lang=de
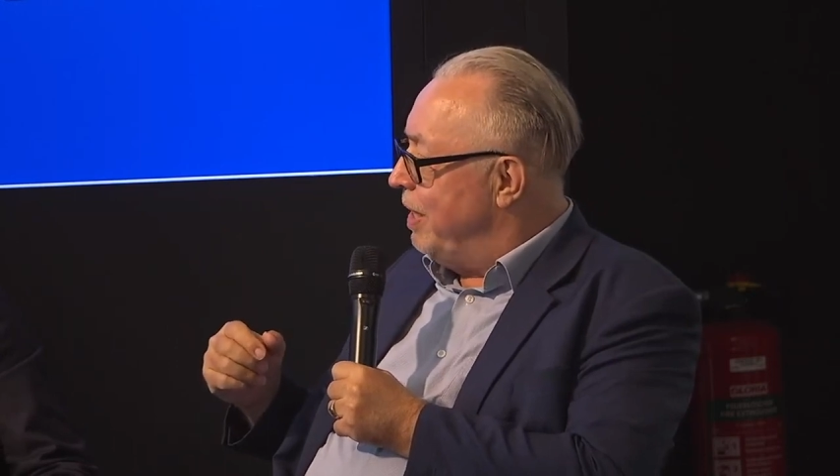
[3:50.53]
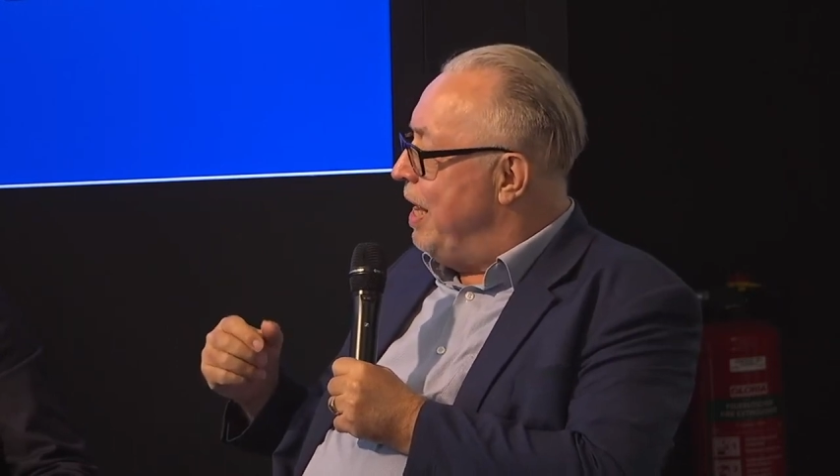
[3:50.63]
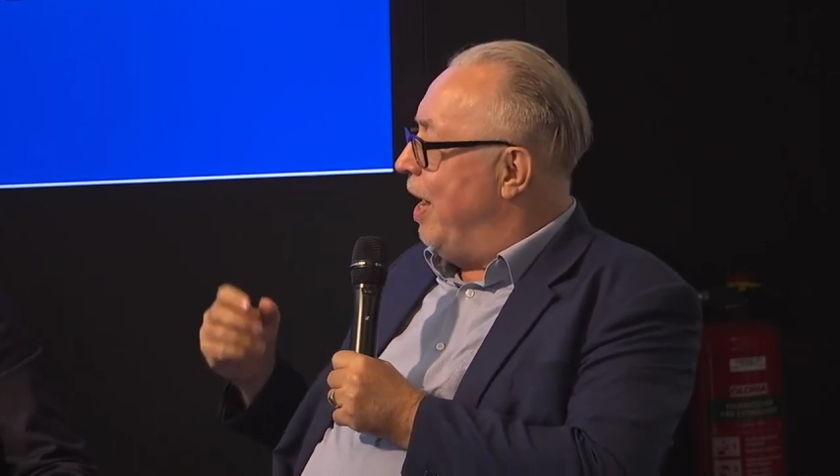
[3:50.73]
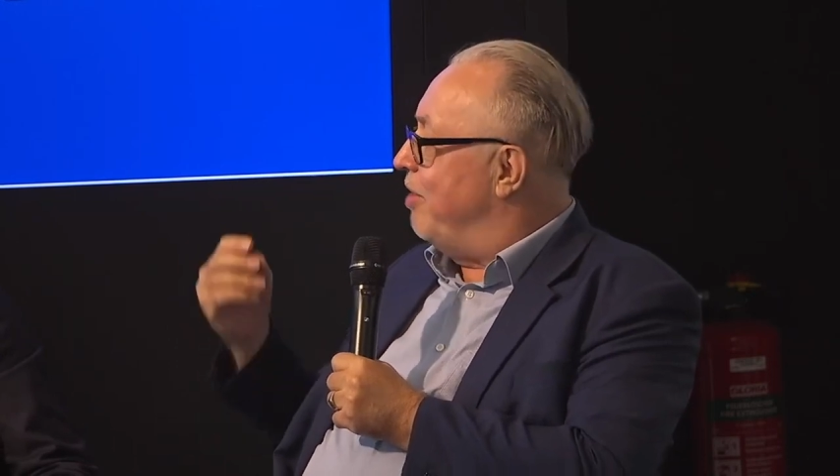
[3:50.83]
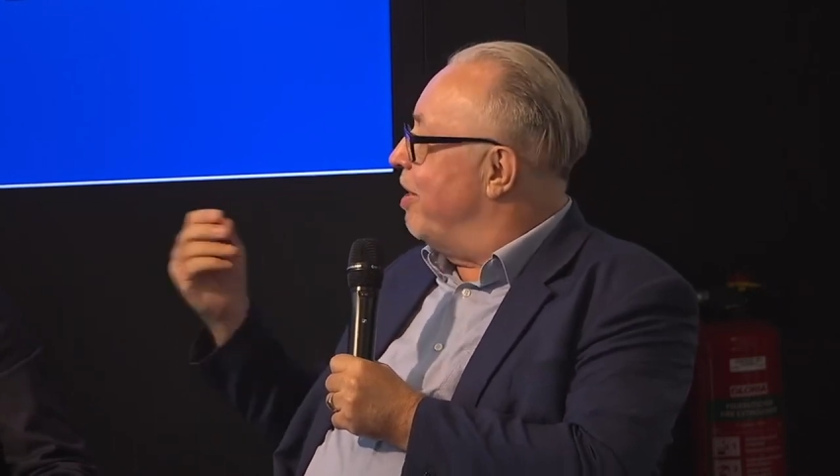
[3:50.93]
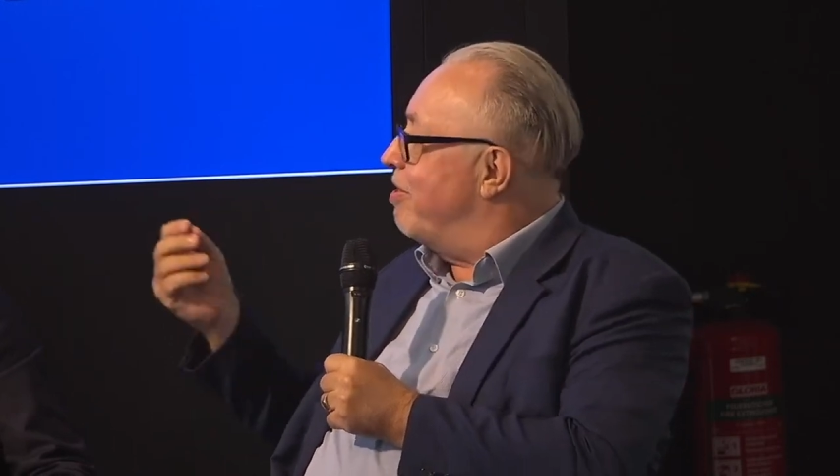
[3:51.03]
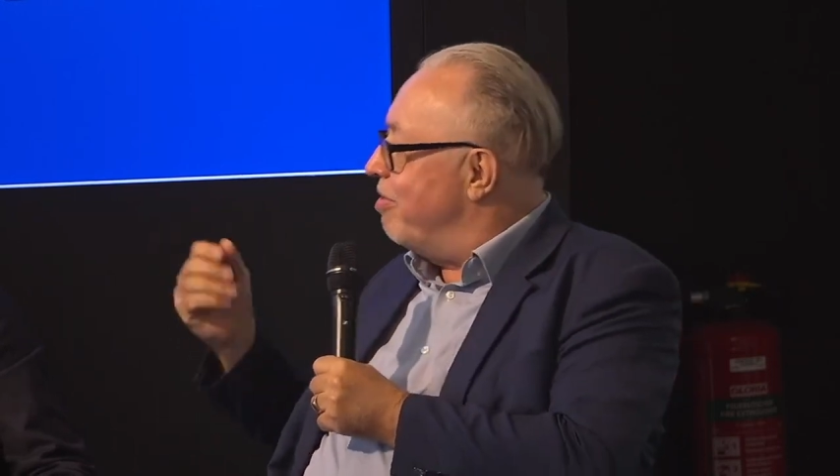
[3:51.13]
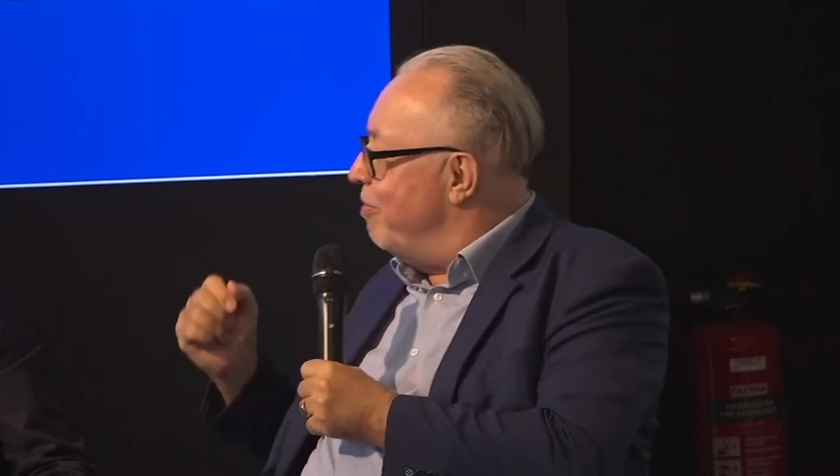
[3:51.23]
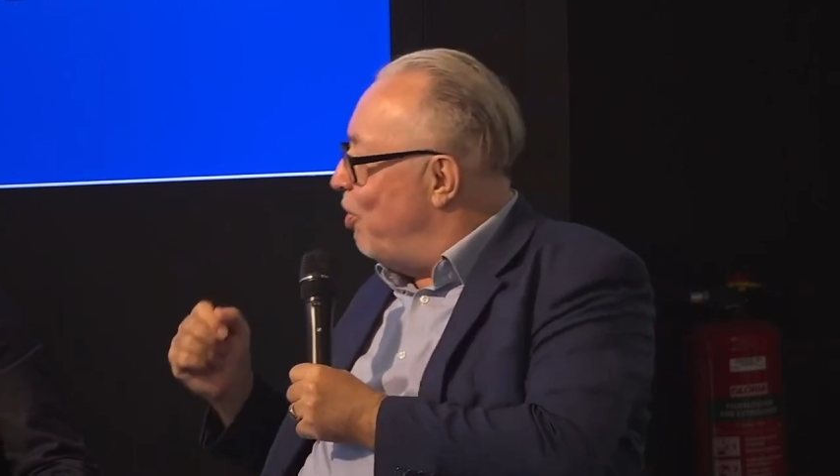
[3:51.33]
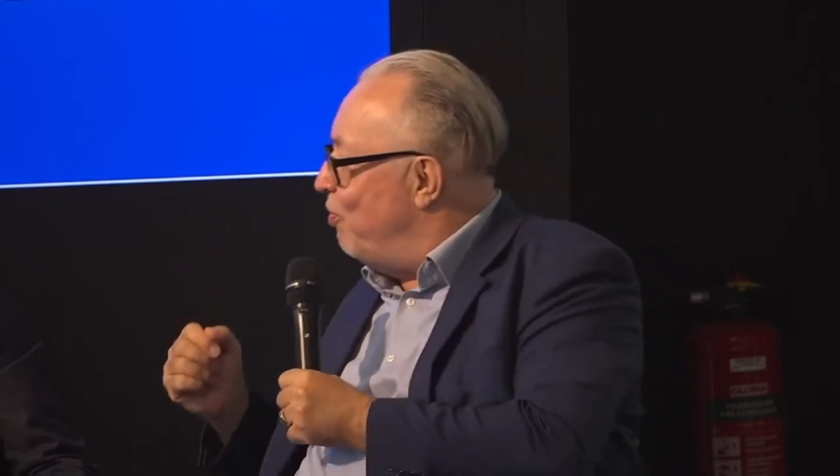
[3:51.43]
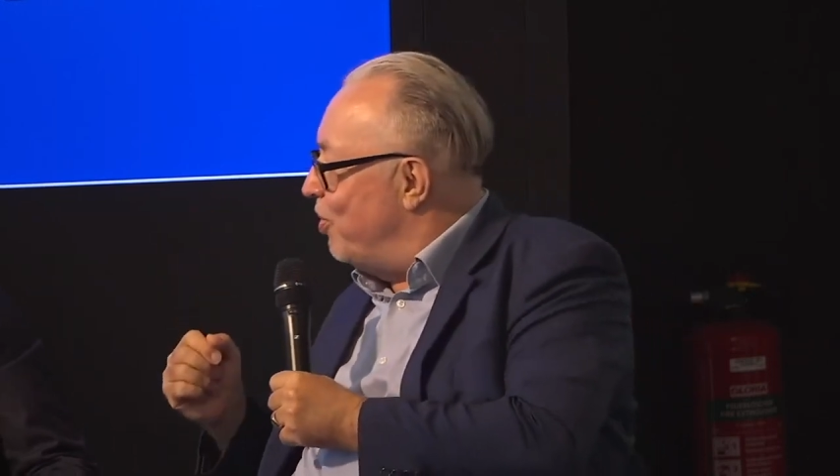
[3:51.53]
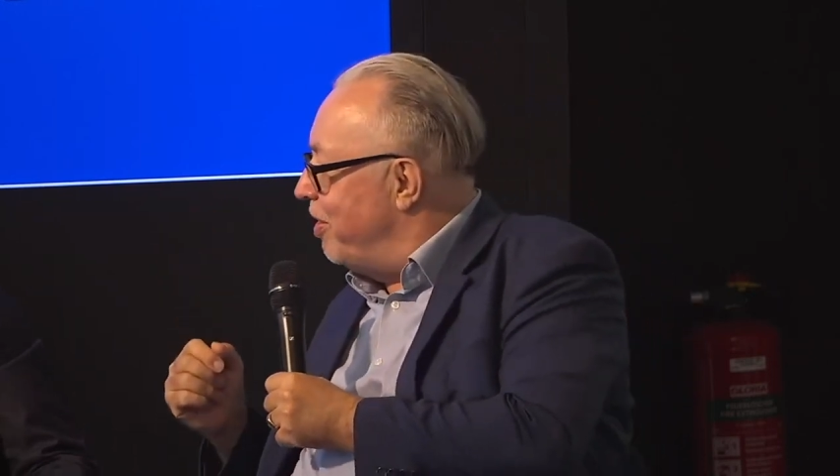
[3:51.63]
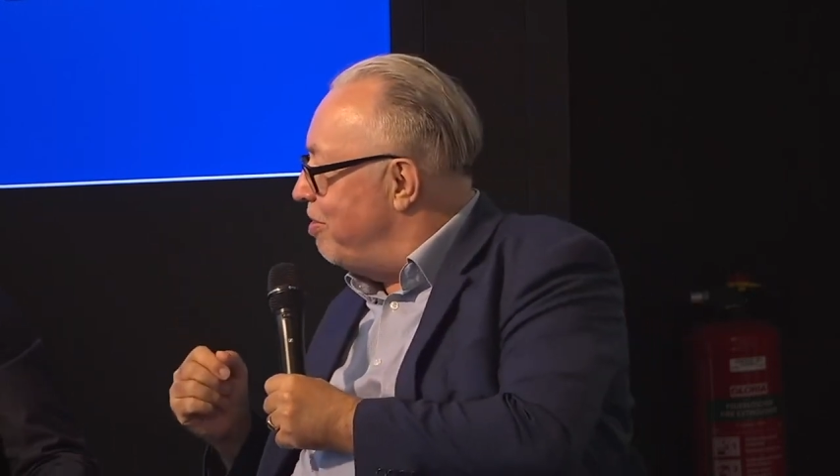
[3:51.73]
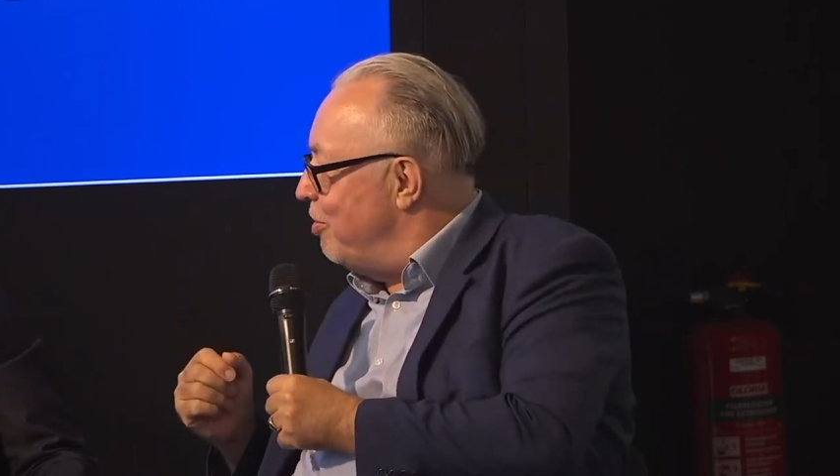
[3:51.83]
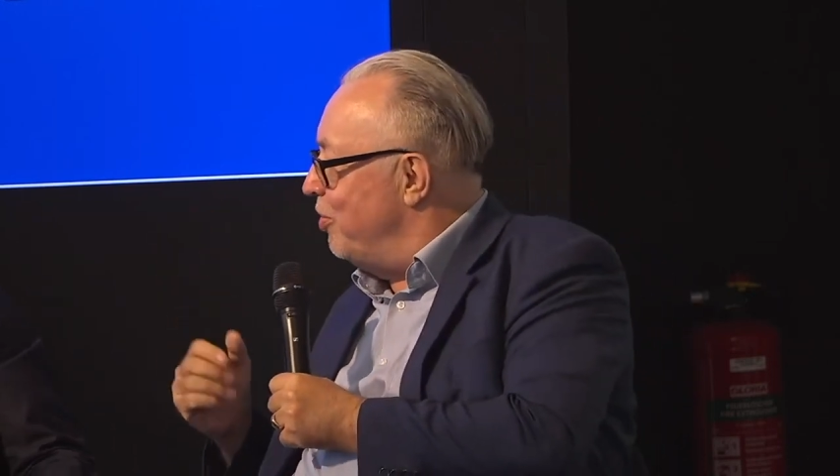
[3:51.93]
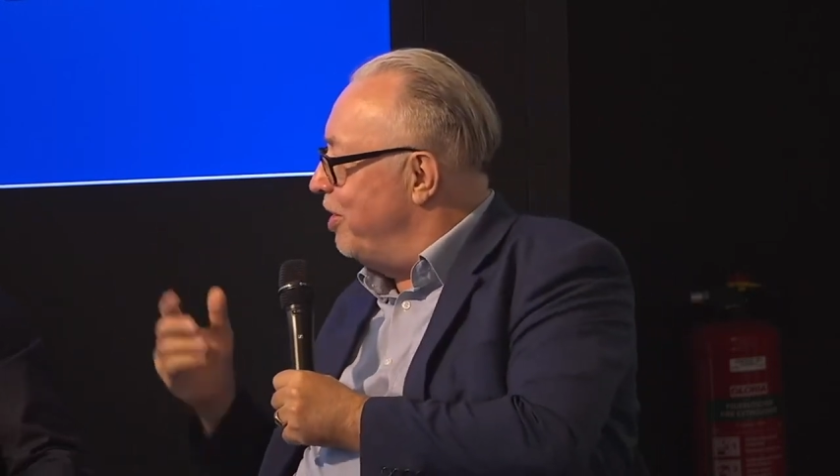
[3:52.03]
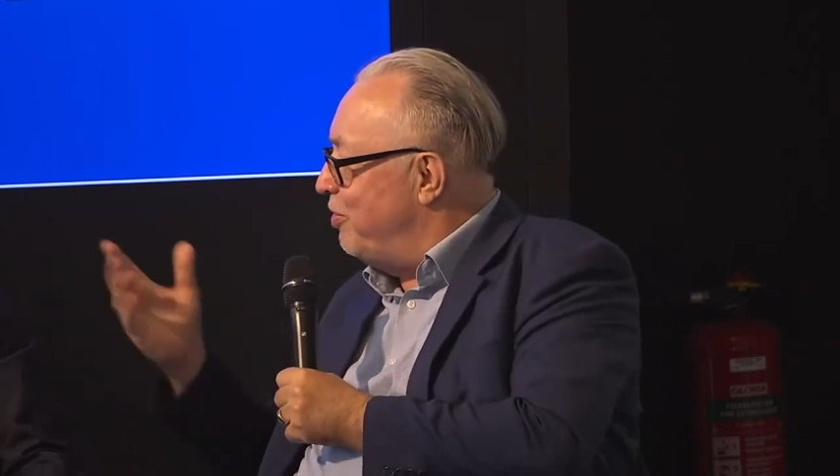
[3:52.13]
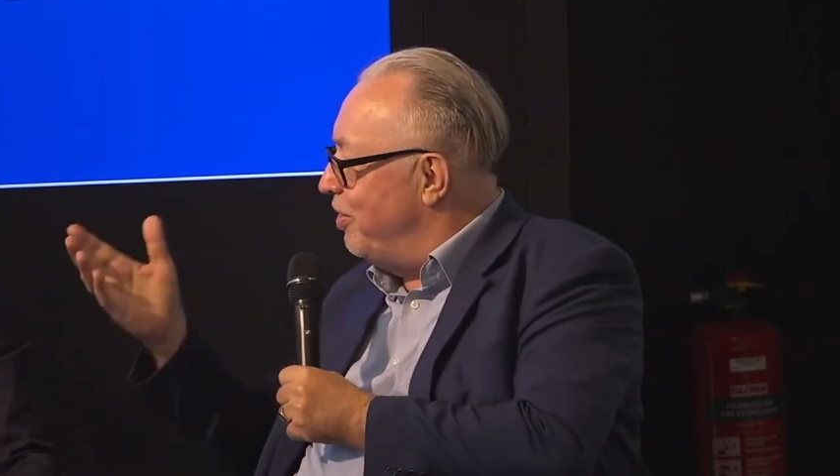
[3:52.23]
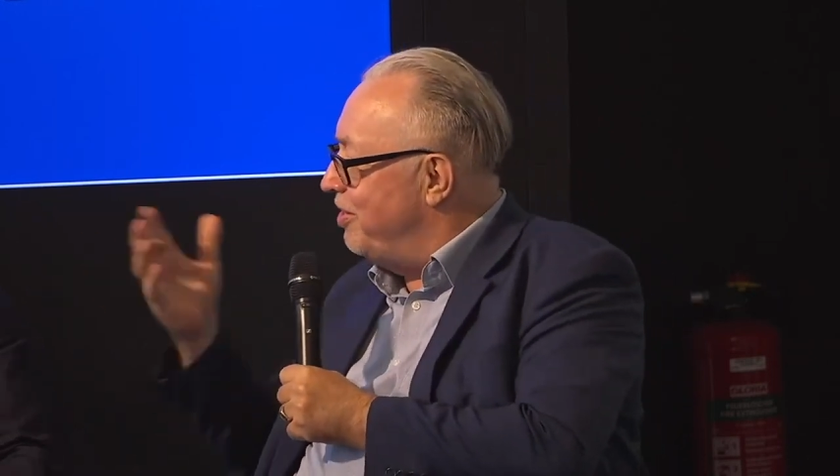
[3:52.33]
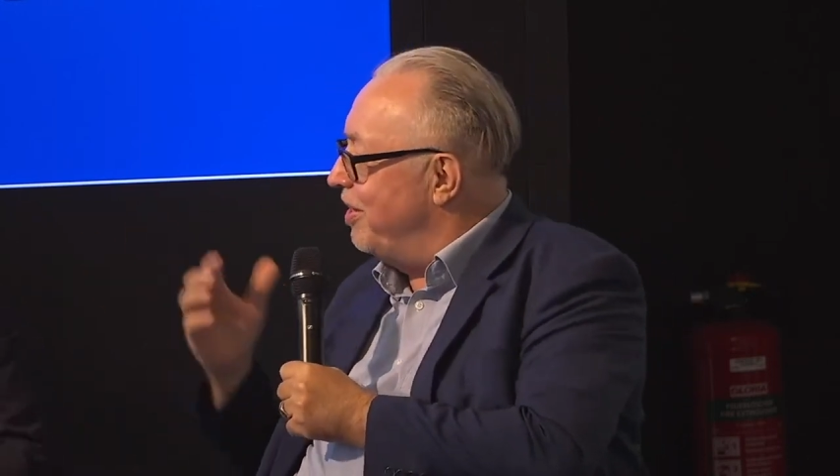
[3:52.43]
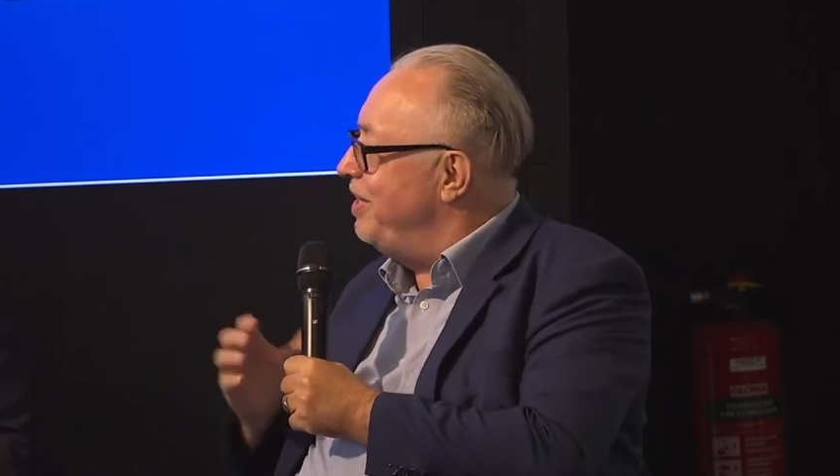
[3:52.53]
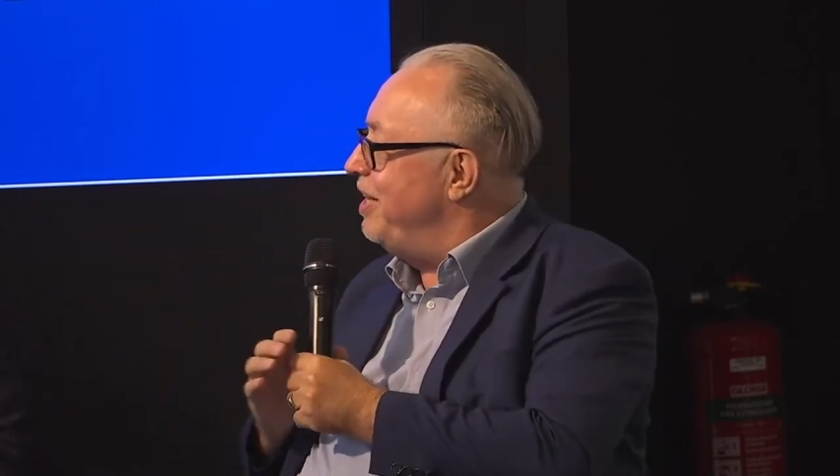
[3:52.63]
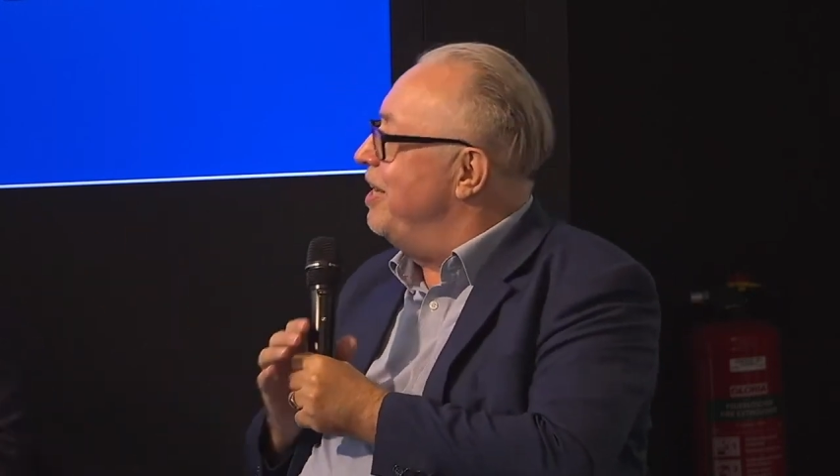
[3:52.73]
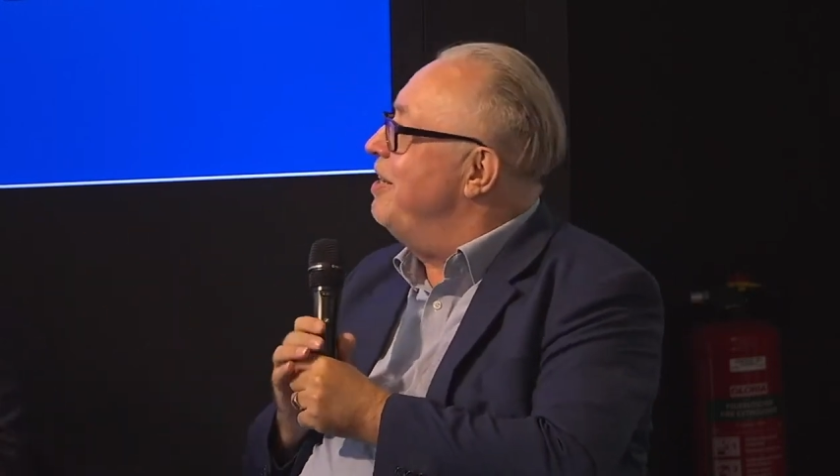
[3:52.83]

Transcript: Also, also das, das, ist eine also, ah, Provokation ja, natürlich an ja,